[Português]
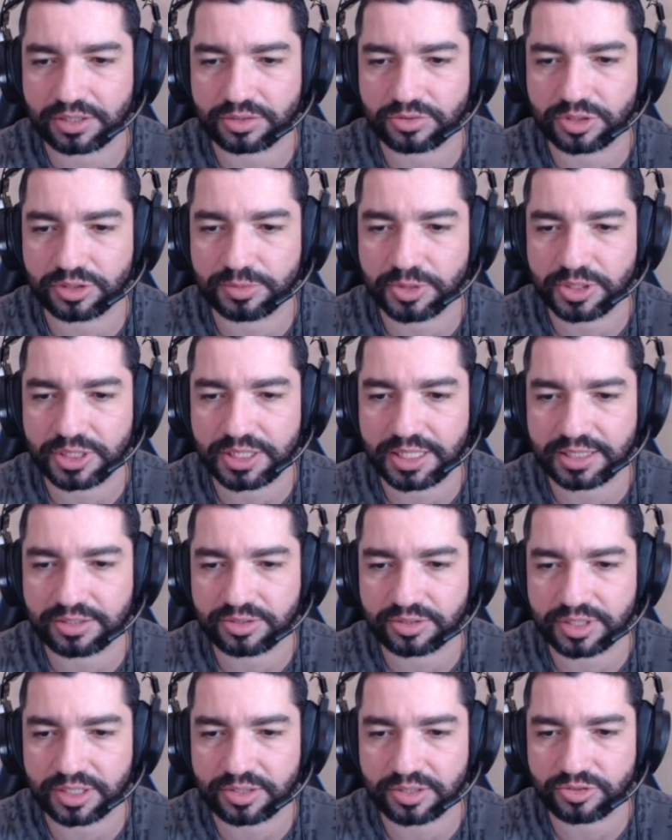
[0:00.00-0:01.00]
2.500,
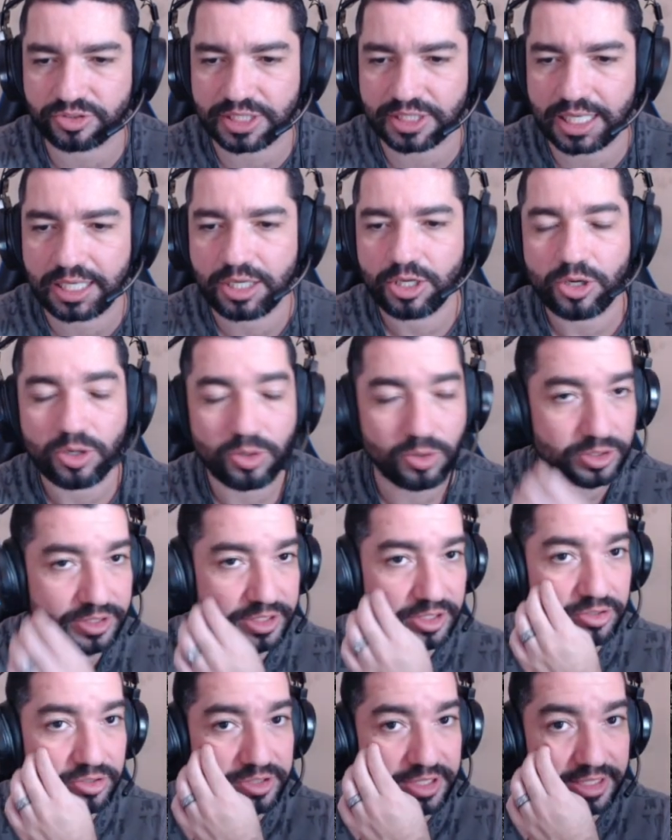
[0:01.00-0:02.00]
eu tenho já
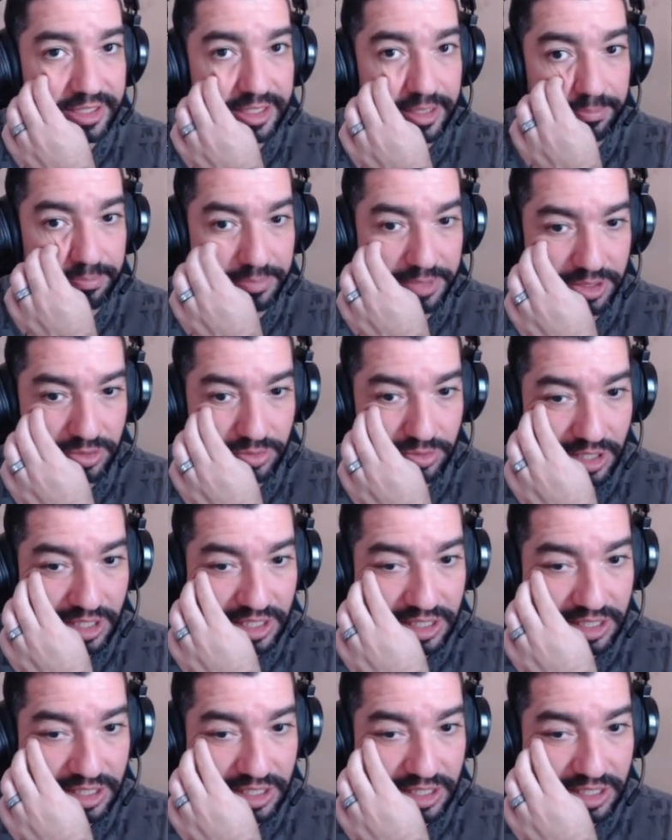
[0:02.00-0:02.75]
880 mil.